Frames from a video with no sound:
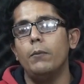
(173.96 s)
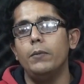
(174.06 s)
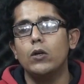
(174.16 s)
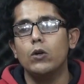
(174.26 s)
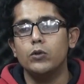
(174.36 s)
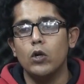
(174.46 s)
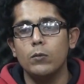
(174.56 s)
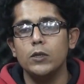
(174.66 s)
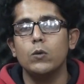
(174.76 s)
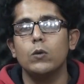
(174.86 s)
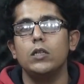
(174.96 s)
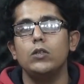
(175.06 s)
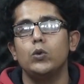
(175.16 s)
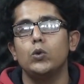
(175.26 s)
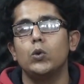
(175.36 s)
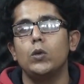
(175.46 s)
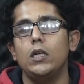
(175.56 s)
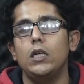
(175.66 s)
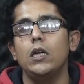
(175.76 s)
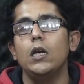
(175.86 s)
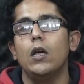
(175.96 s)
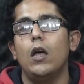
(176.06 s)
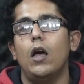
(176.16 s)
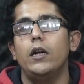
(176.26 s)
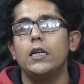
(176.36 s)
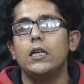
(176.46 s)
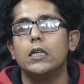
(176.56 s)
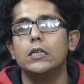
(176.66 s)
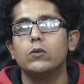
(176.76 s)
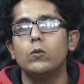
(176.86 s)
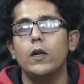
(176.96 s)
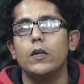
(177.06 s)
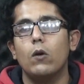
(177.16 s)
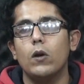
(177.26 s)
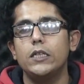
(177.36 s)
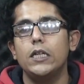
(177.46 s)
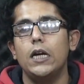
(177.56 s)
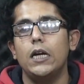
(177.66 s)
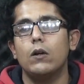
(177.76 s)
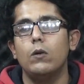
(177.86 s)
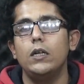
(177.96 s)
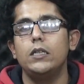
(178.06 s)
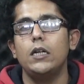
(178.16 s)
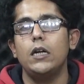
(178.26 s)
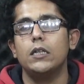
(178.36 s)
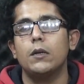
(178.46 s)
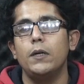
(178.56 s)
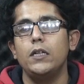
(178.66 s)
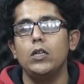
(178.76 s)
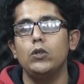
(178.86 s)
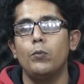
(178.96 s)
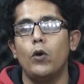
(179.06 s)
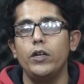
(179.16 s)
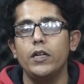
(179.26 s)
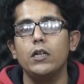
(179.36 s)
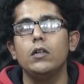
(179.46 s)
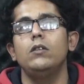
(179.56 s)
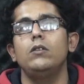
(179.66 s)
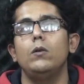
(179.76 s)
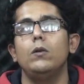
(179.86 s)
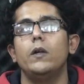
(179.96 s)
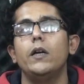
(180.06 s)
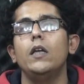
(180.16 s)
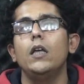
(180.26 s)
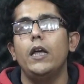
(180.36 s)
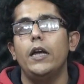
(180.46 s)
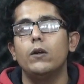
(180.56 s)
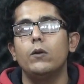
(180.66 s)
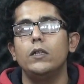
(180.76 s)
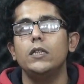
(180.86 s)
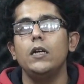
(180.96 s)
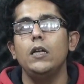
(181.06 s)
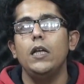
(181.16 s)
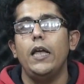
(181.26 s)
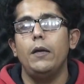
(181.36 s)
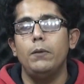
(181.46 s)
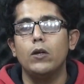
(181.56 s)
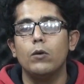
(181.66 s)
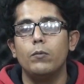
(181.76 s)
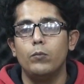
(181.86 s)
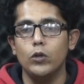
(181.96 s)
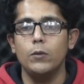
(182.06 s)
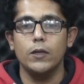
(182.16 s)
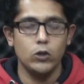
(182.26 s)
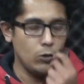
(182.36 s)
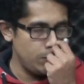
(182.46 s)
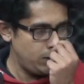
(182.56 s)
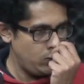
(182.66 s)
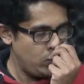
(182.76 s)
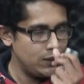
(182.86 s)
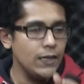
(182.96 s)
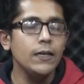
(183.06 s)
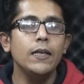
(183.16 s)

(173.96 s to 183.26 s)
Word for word: বিক্ষোভ সমাবেশ করেছেন চৌষট্টিটি টেকনিক্যাল স্কুল অ্যান্ড কলেজে এটা হয়েছে এছাড়া বেশ কিছু পলিটেকনিক ইনস্টিটিউটে এটা হয়েছে এই বিক্ষোভ প্রতিবাদ সমাবেশটি হয়েছে